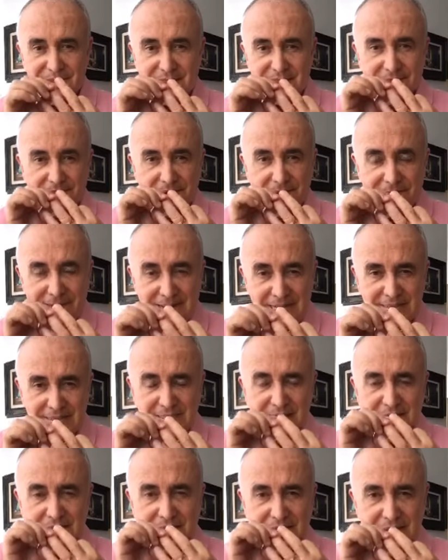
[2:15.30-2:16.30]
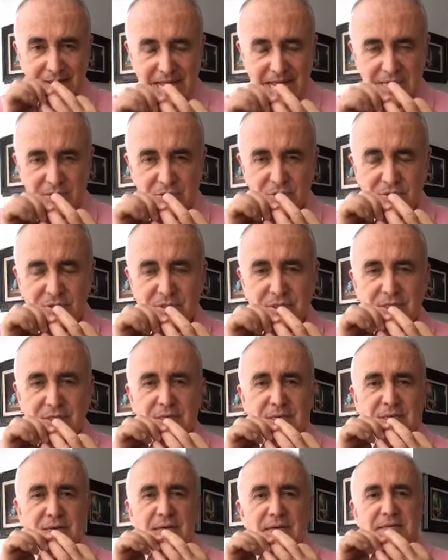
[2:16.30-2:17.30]
Lleva más años
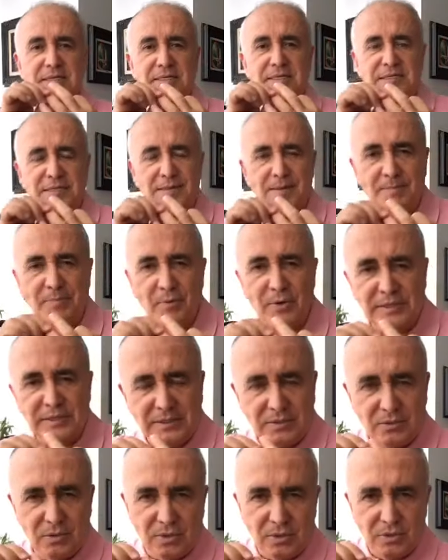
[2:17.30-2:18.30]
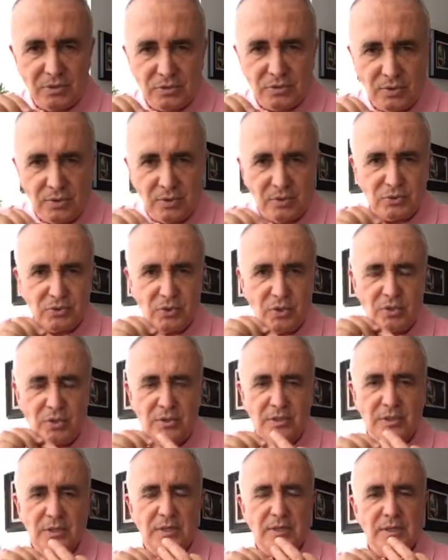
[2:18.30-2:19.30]
en el sistema político que Osorio
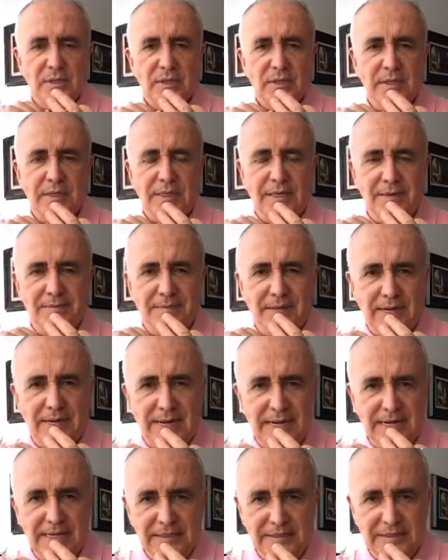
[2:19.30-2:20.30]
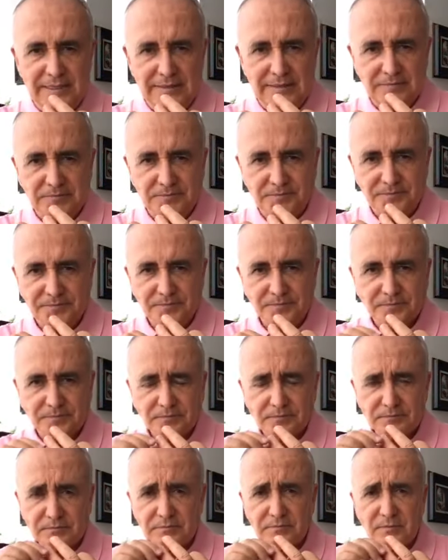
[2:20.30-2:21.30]
Chong y que Margarita.
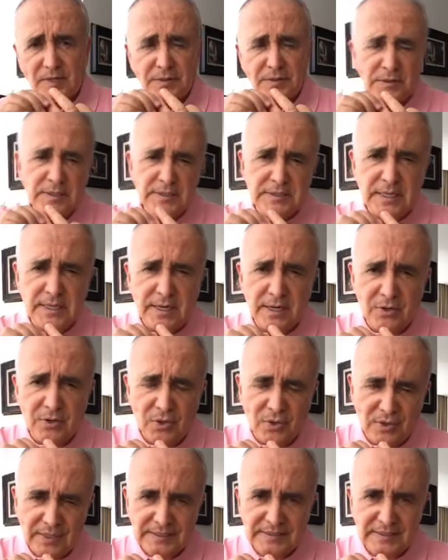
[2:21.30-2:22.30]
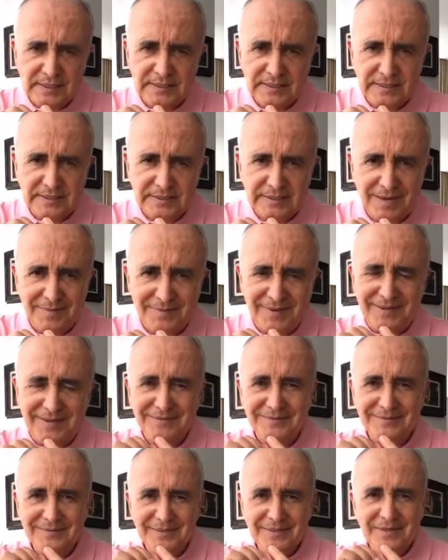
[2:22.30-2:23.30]
Dice que no es el
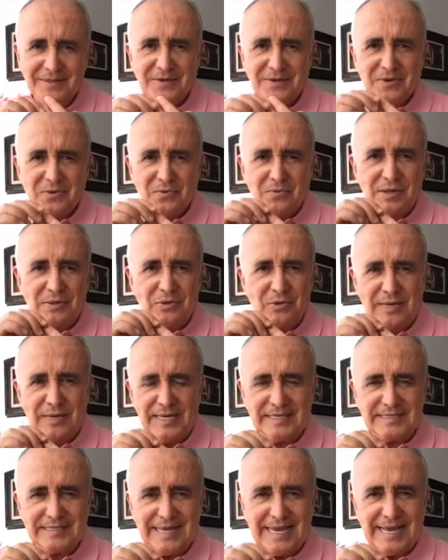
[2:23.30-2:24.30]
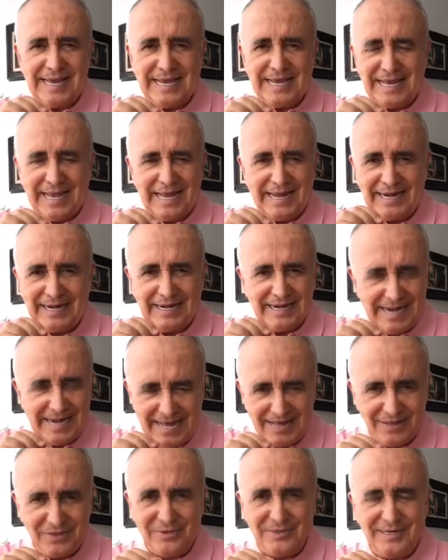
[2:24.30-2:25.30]
sistema, cuando que es
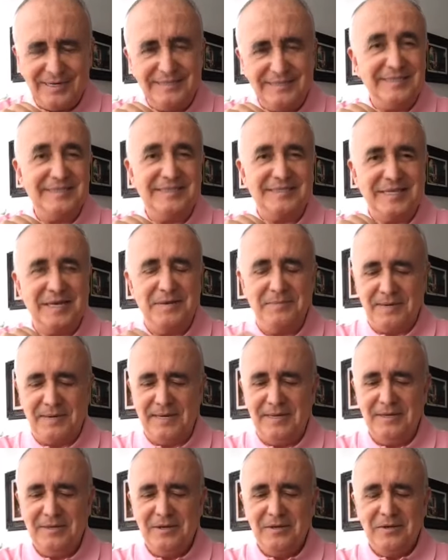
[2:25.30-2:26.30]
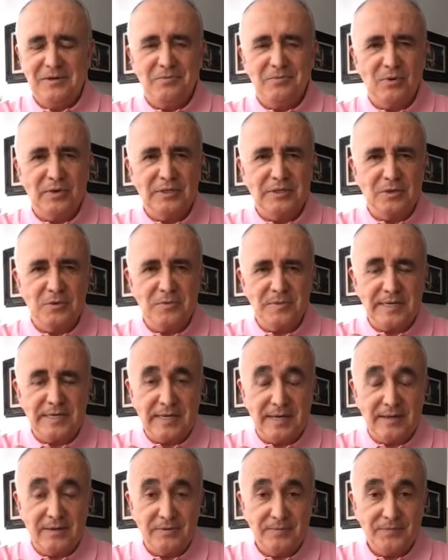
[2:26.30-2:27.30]
encarnado el sistema político
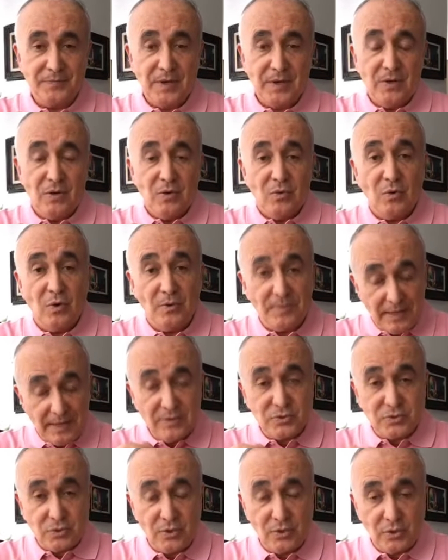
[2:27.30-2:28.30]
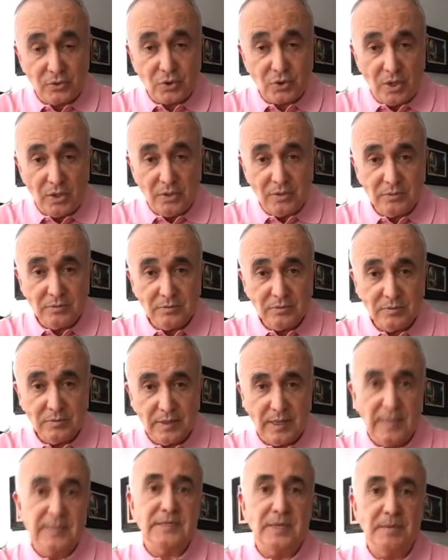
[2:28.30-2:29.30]
mexicano. Luego viene Osorio Chong,
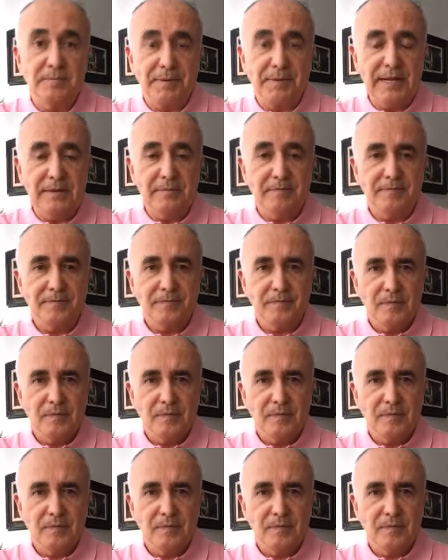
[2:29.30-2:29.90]
que es el PRI.